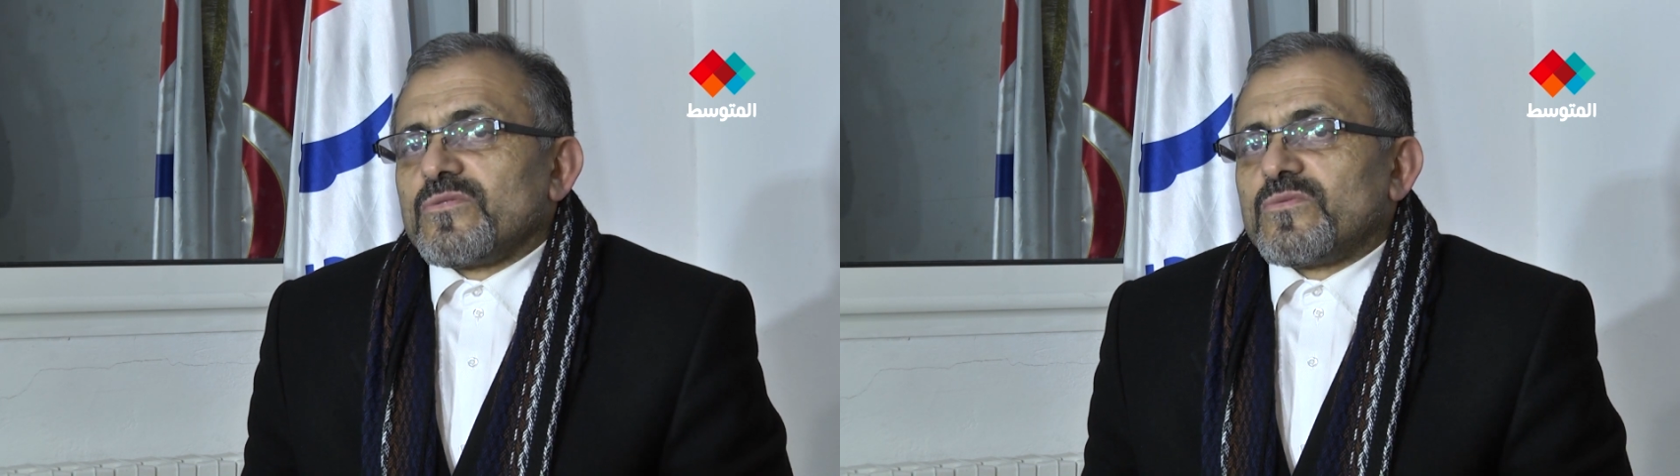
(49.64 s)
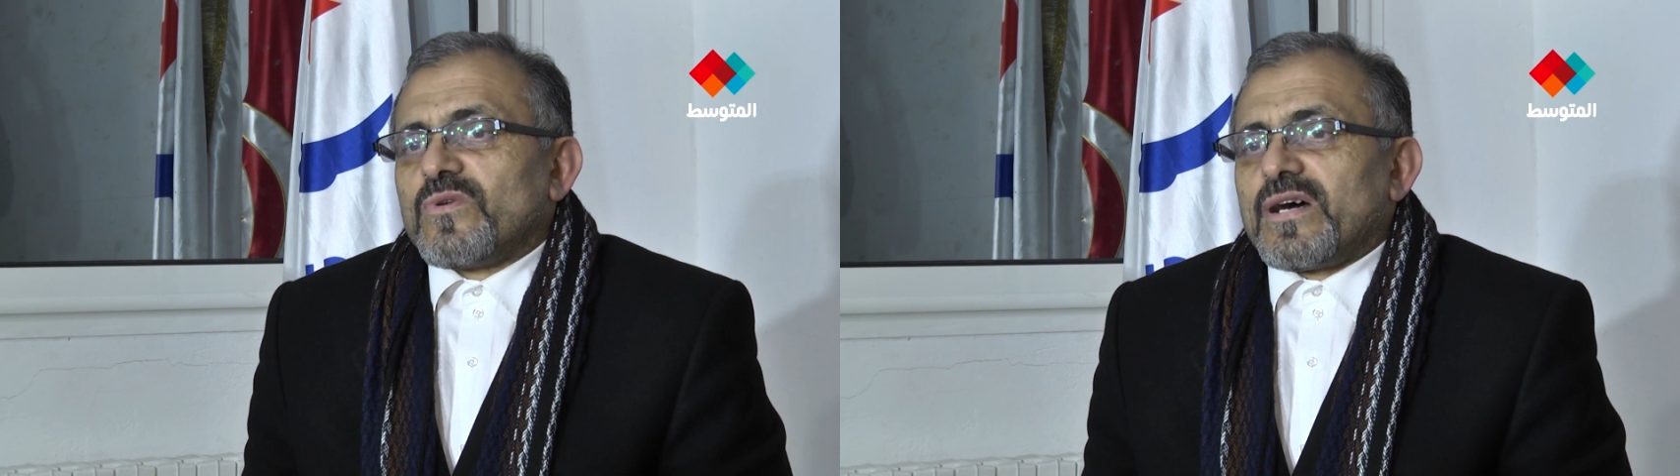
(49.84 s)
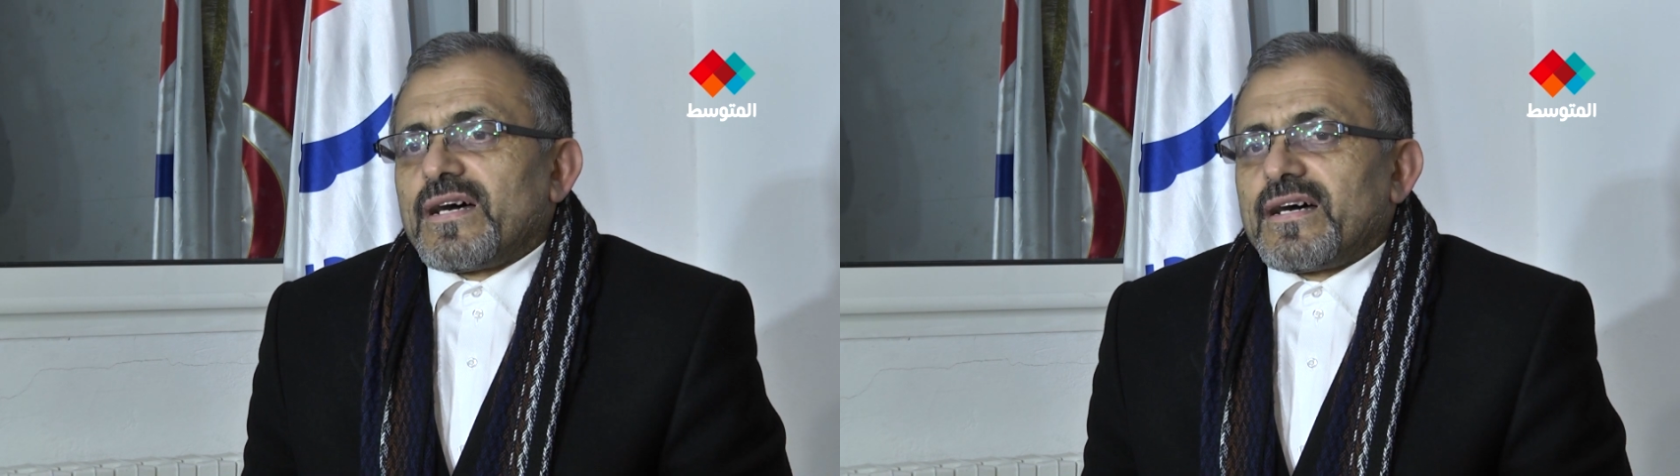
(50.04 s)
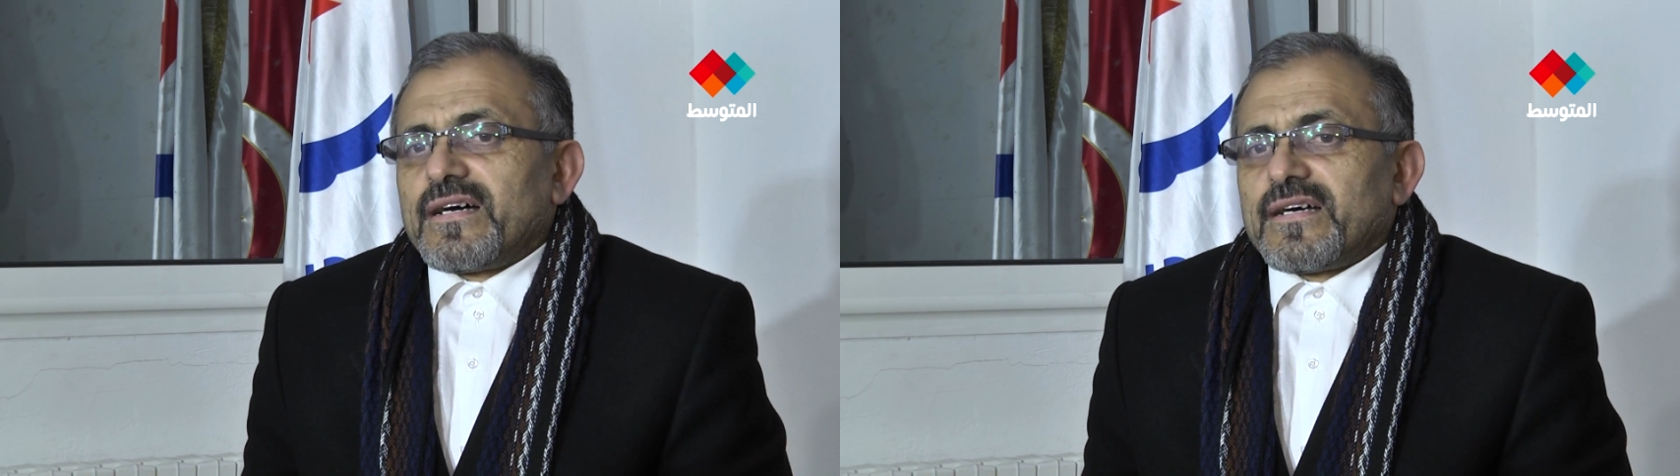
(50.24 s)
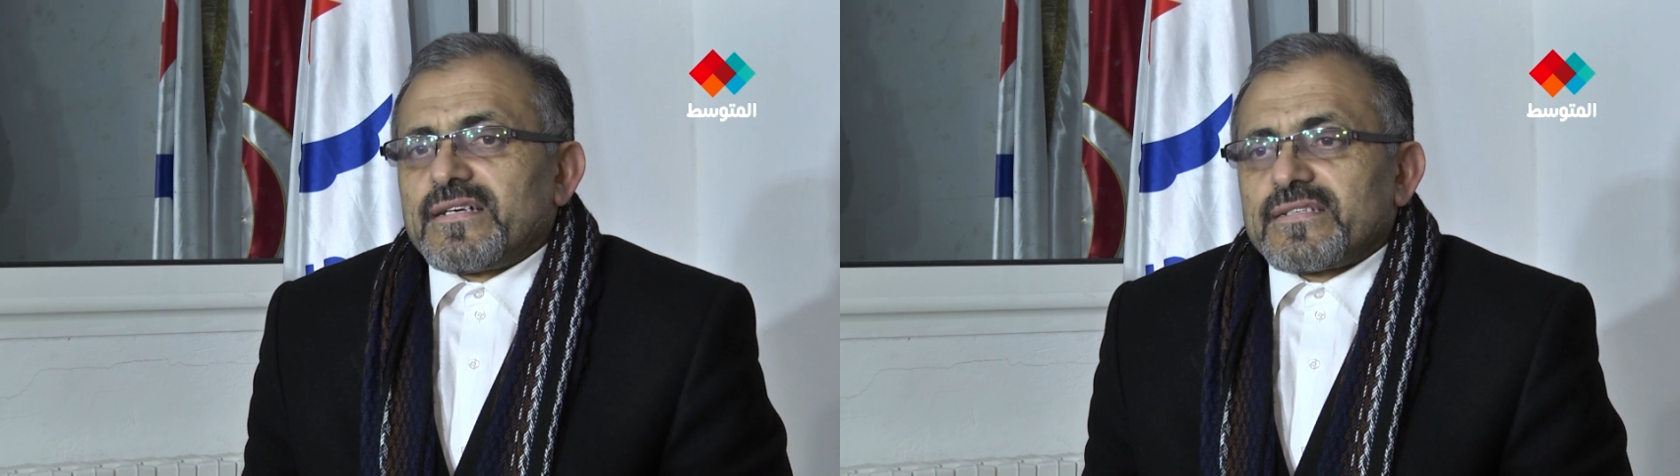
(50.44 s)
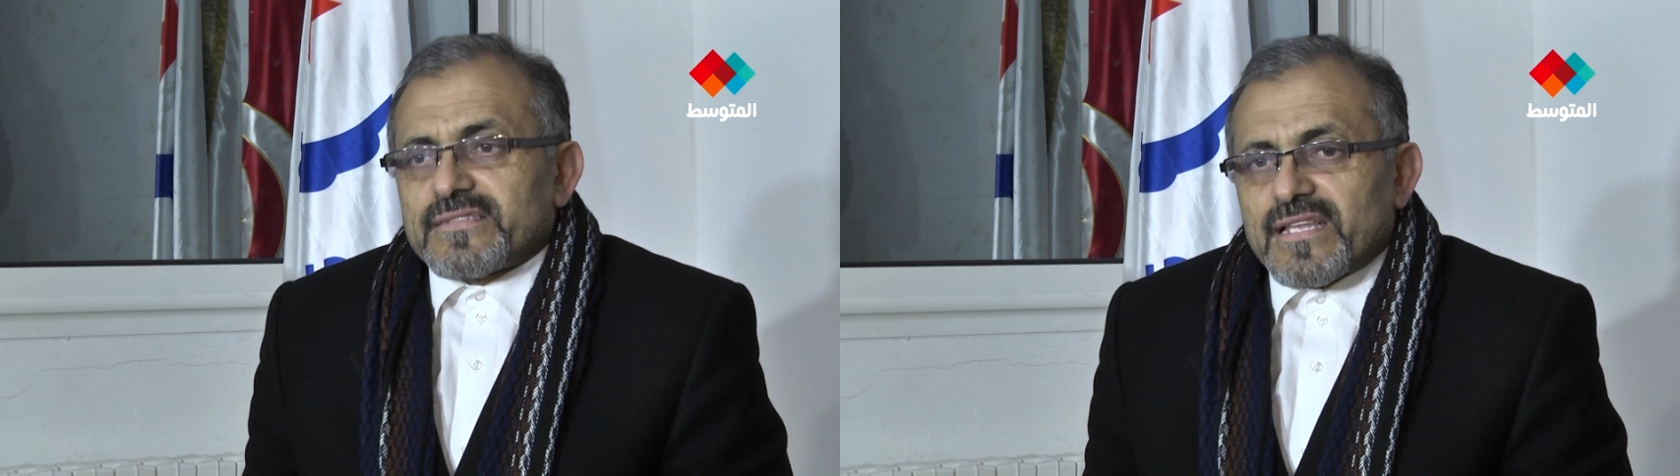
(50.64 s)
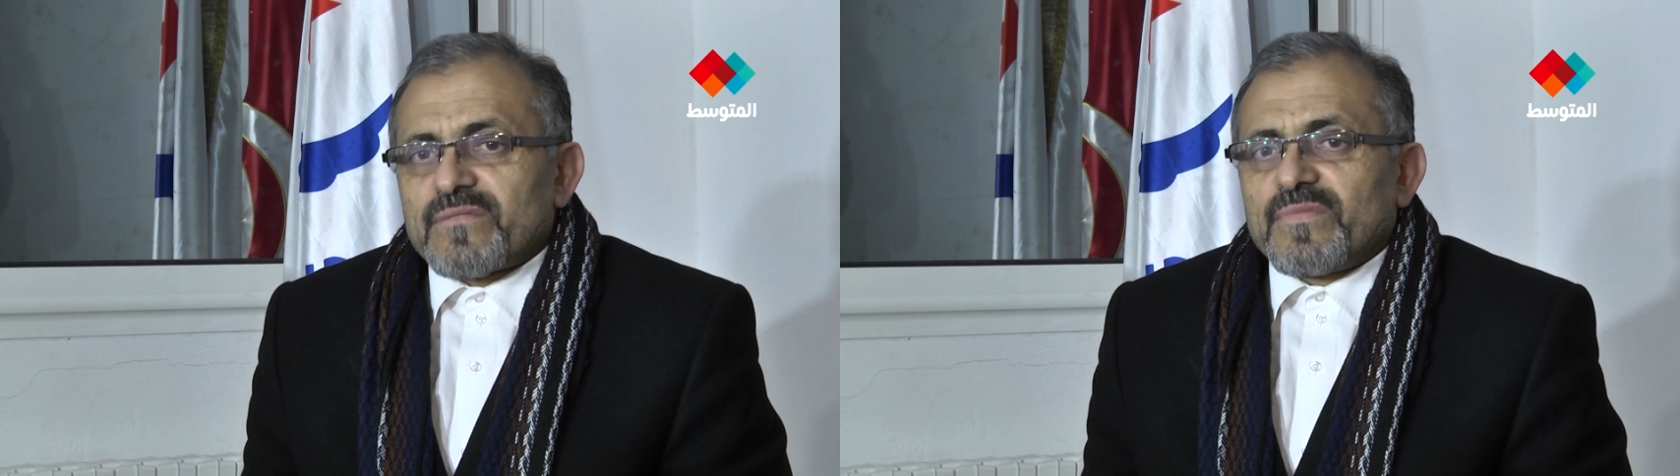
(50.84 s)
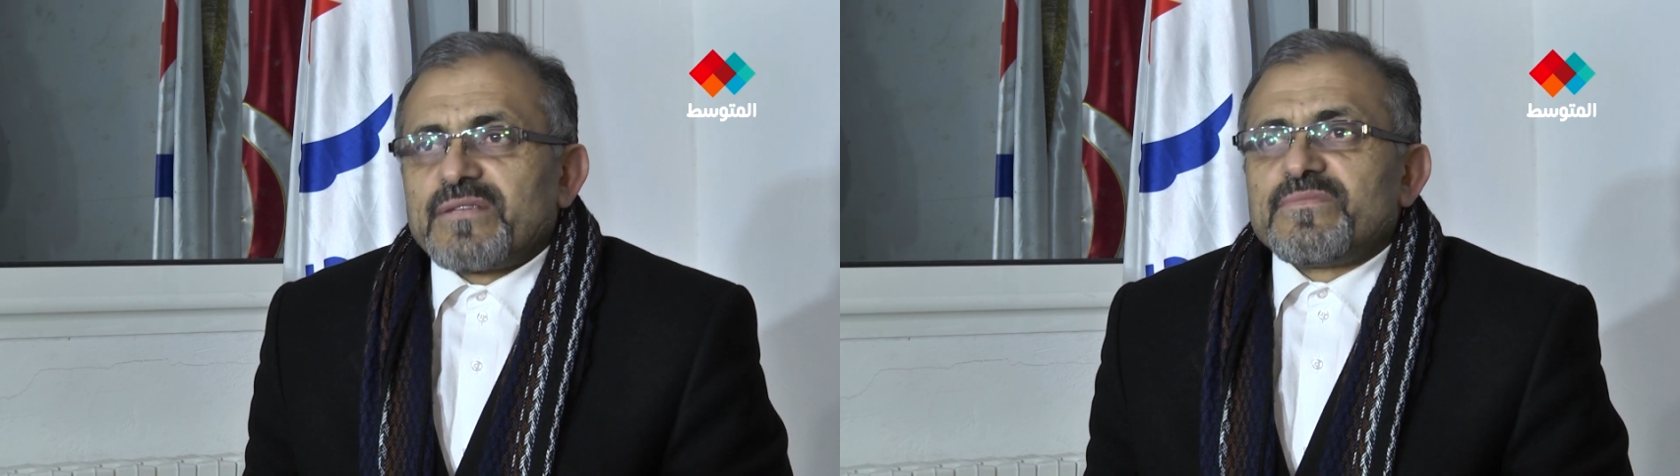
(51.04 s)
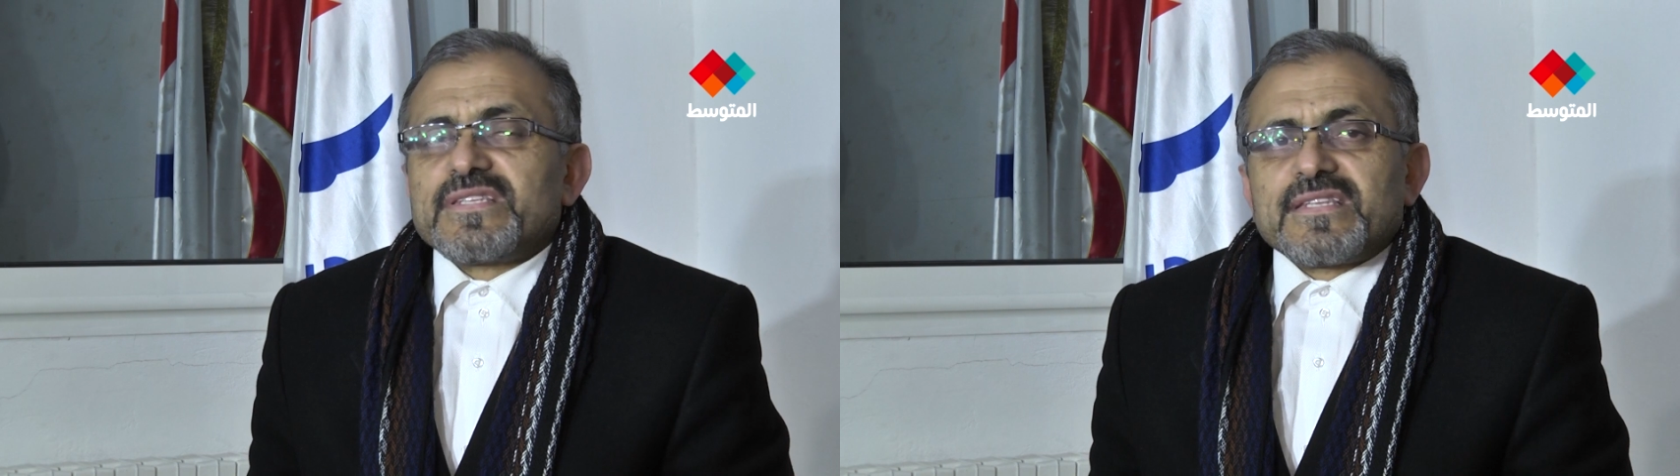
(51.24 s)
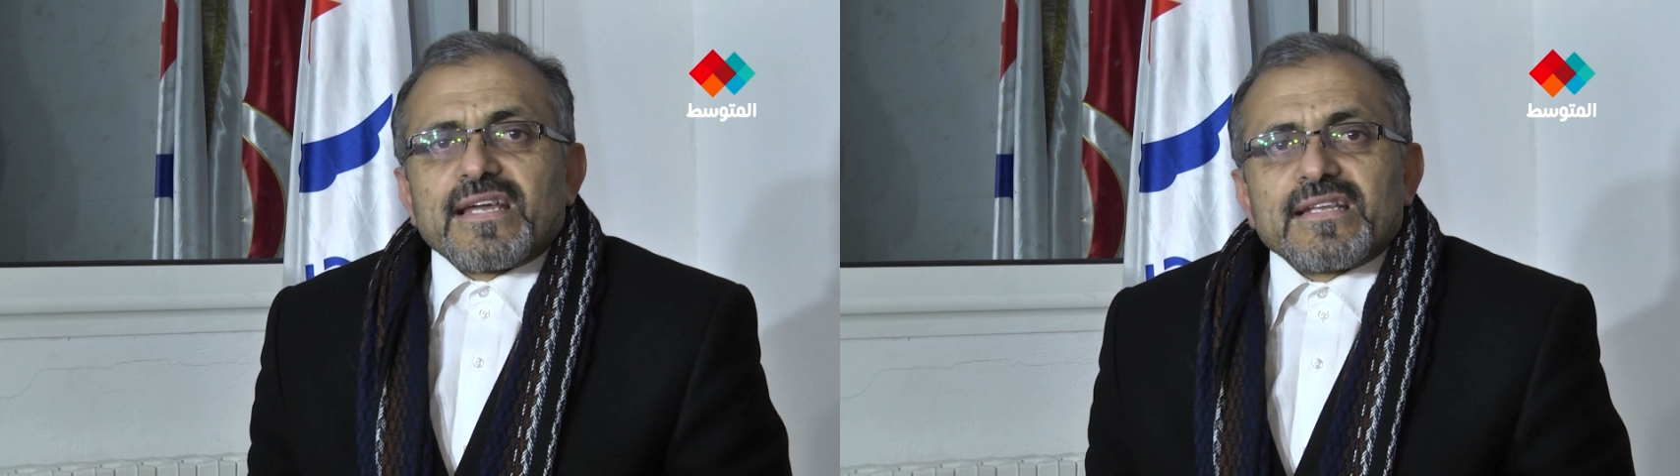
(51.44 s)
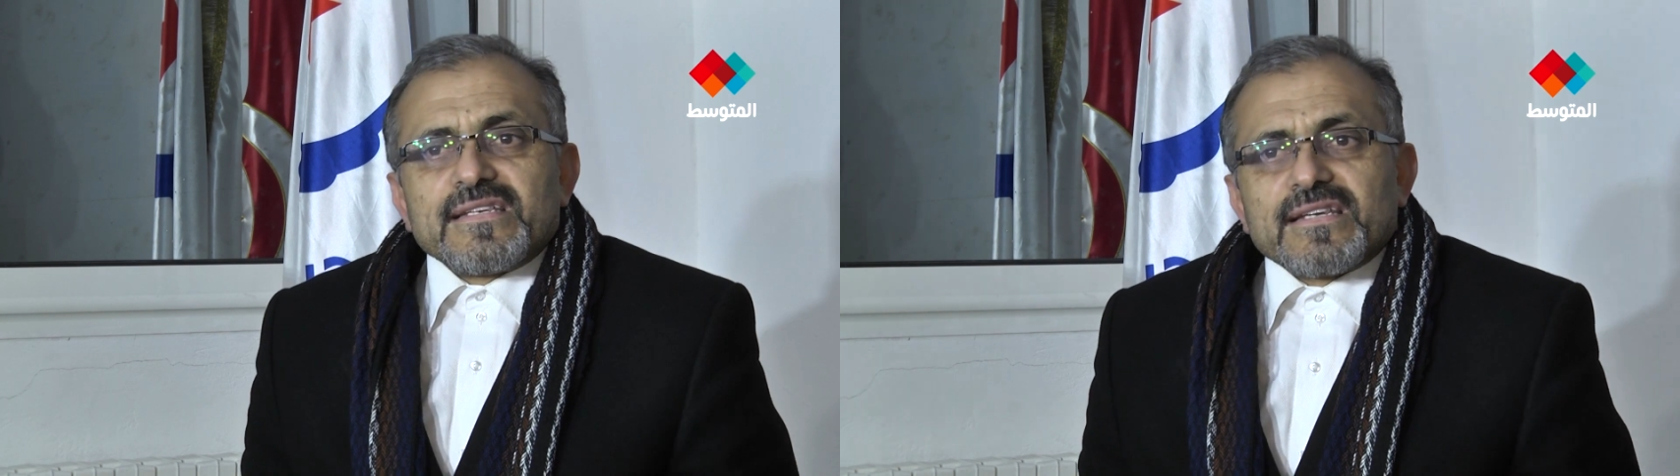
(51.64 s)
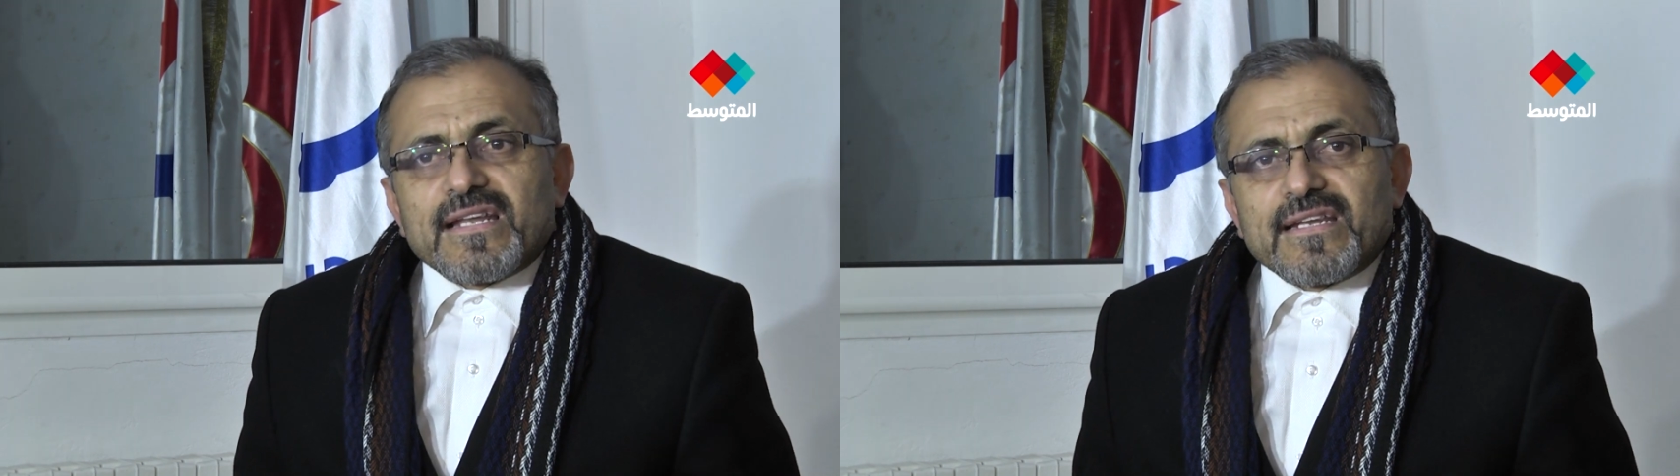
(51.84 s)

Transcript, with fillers: وتضمن بالتالي